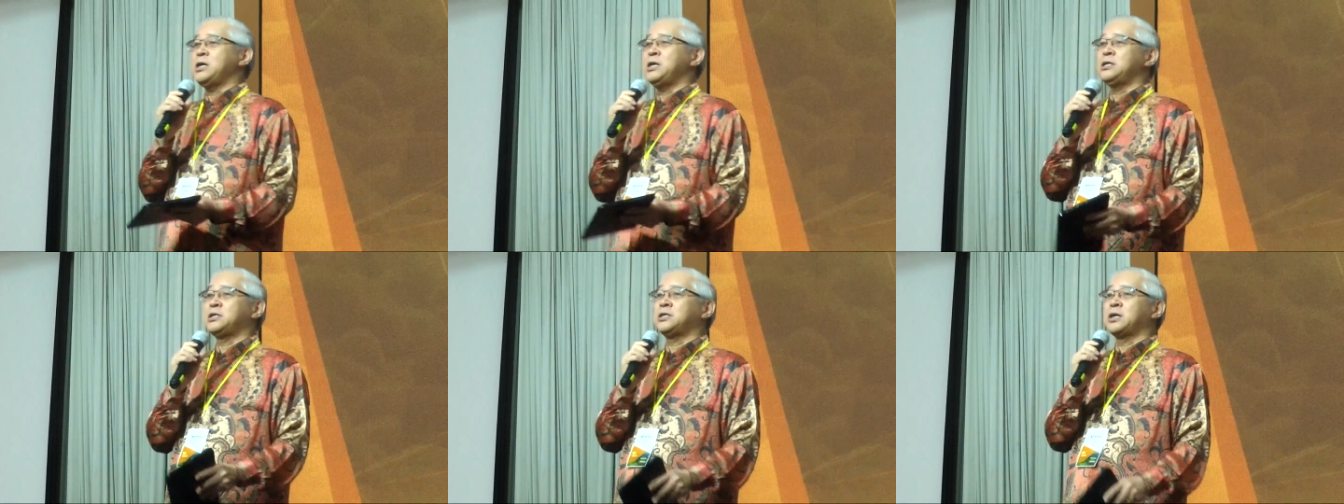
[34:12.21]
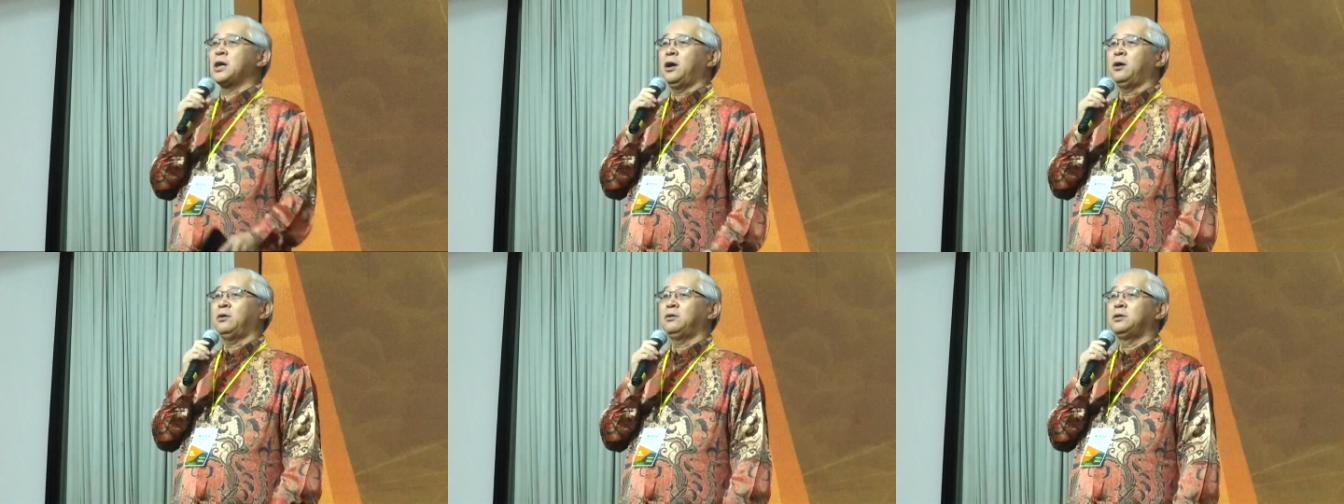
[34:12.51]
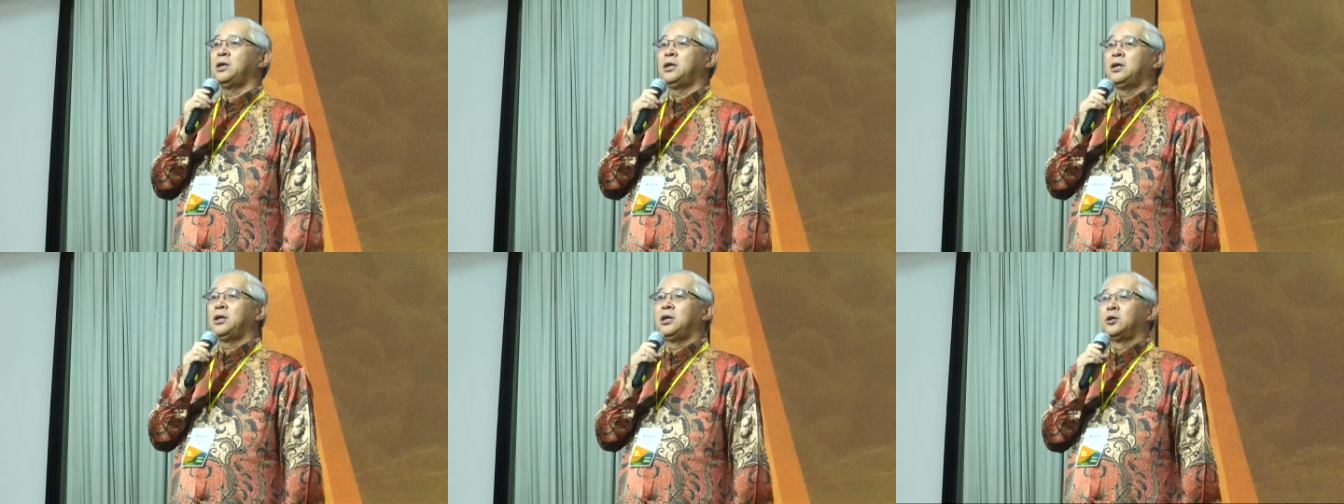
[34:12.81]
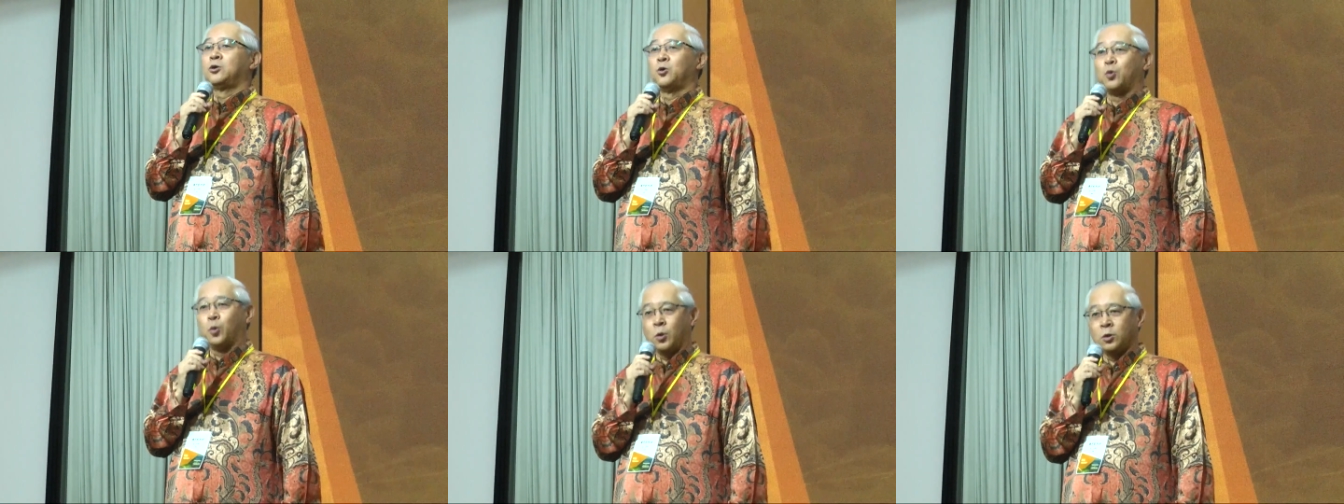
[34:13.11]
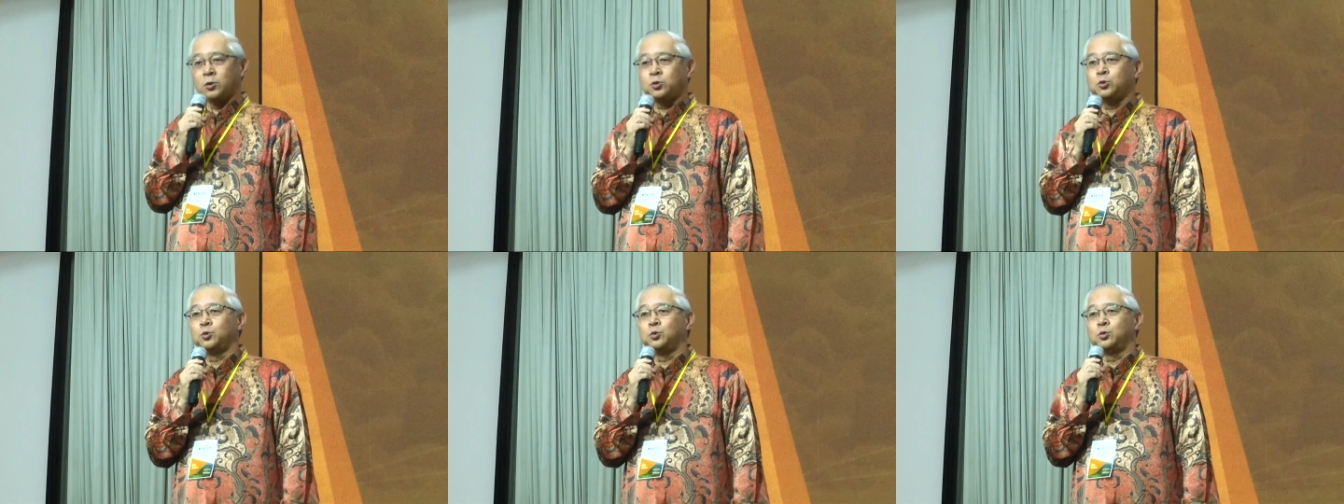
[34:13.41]
条国
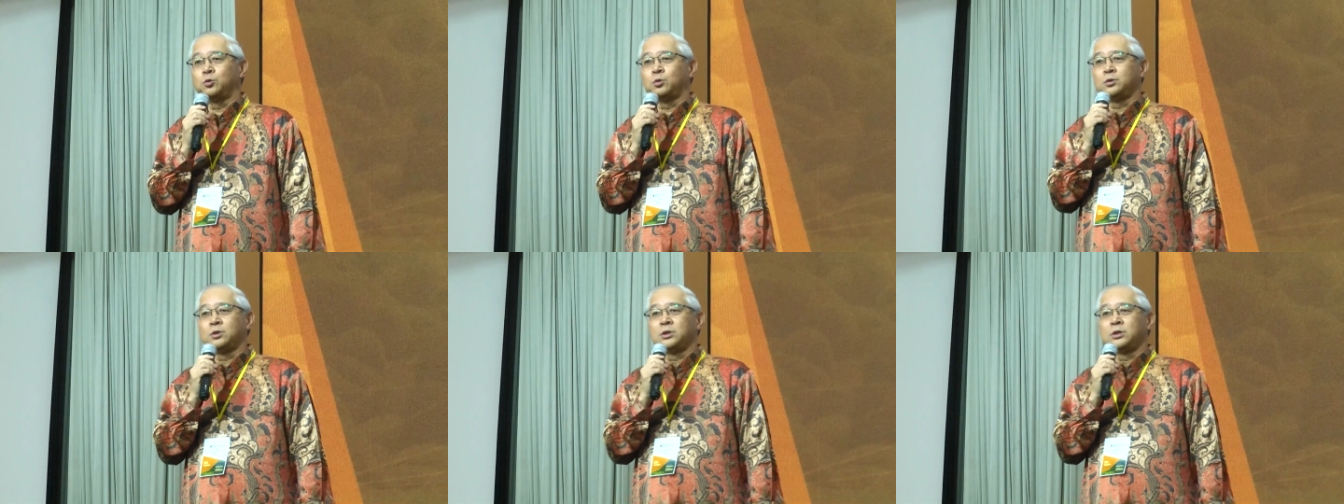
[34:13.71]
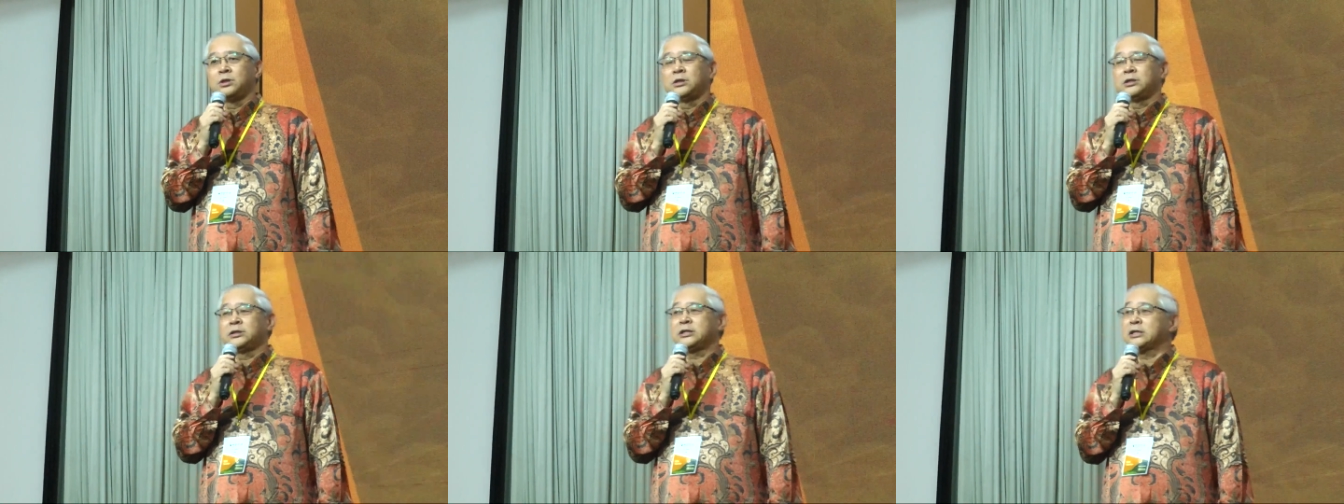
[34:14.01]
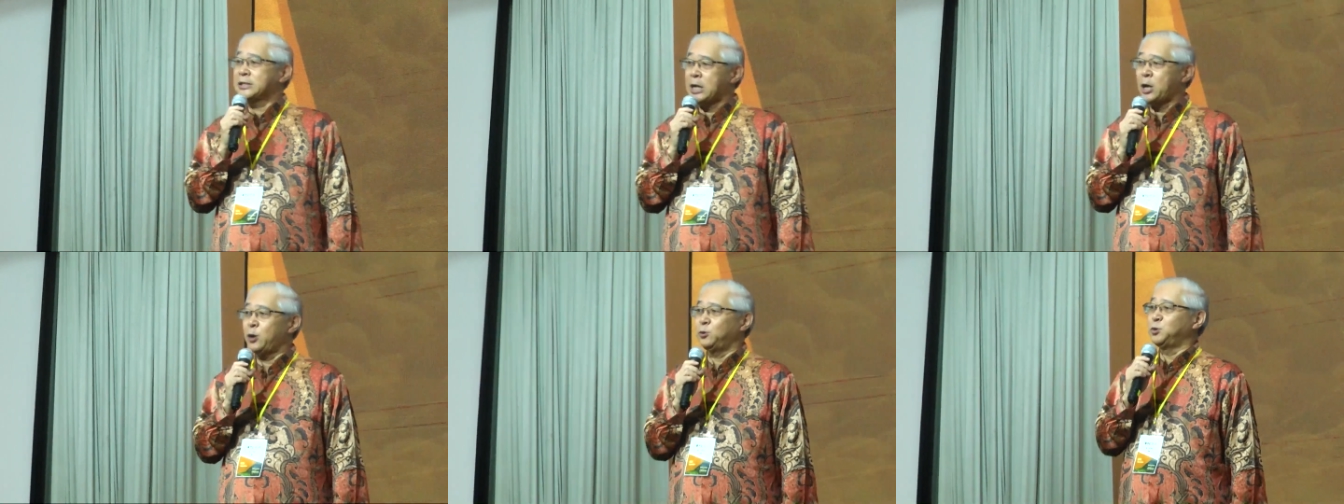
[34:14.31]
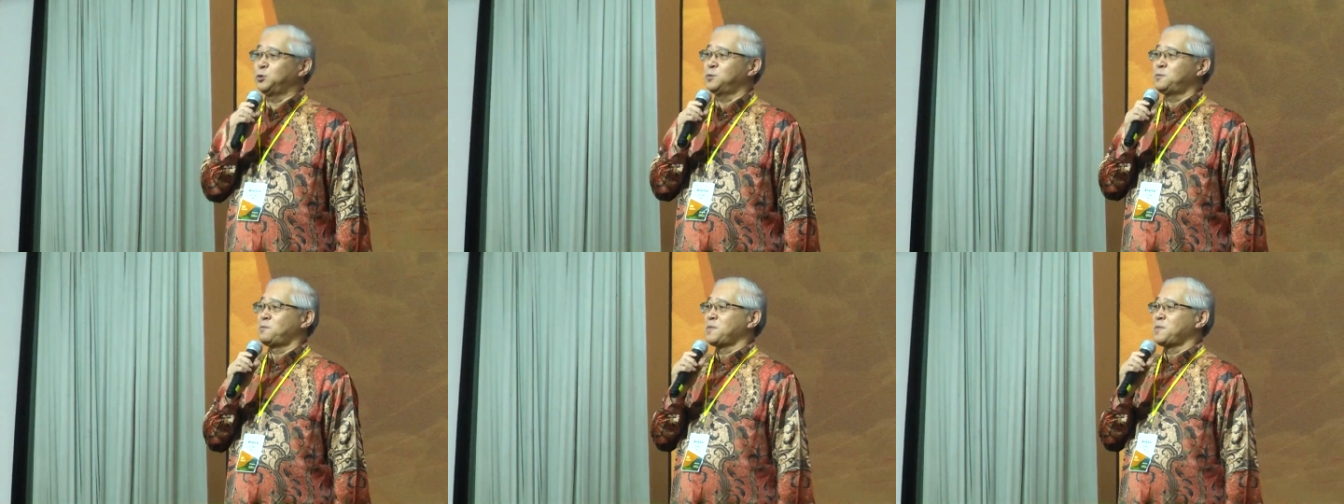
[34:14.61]
度的道路。